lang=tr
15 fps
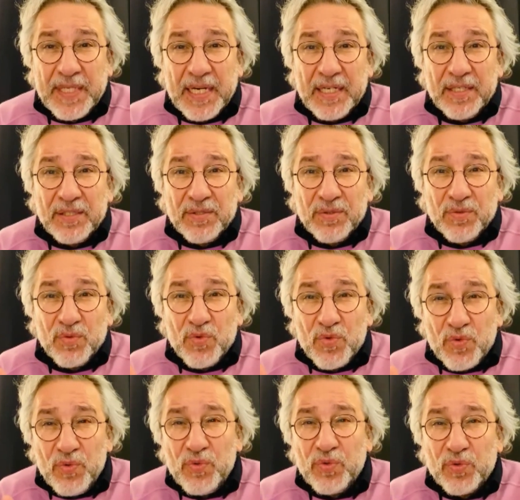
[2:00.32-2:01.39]
da
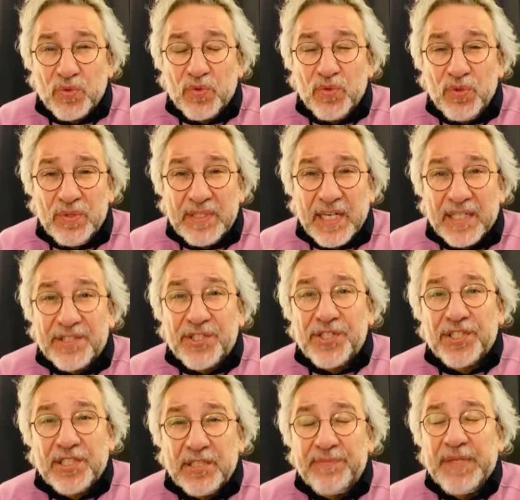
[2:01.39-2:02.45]
uzun tutukluğu
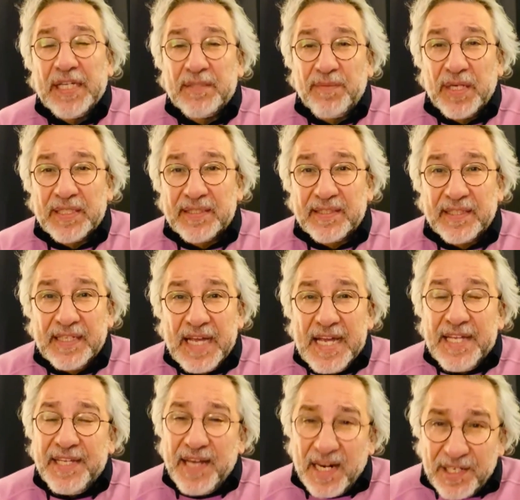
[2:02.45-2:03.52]
tartıştırmayalım artık.
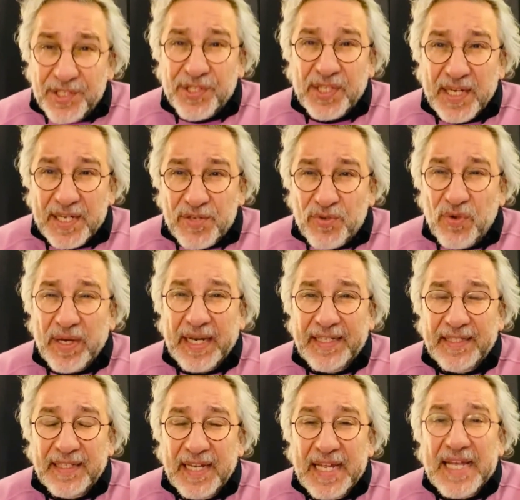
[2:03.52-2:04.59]
Yargıçlara
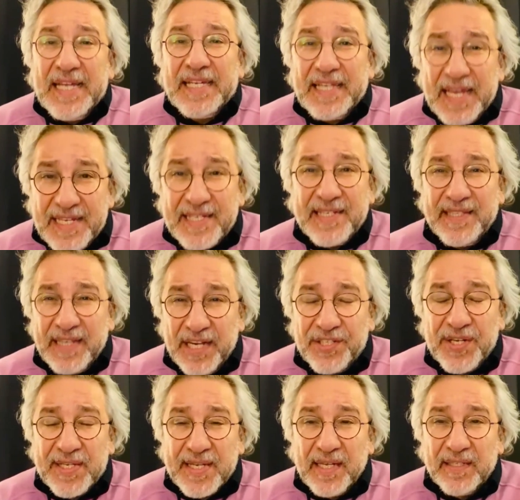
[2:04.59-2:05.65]
söyleyin kessinler
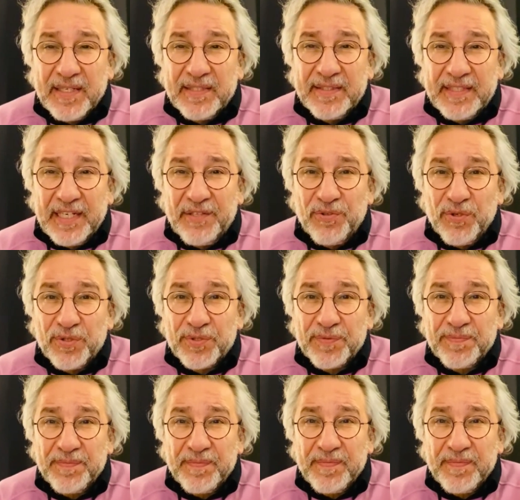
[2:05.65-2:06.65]
cezalarını deniliyor.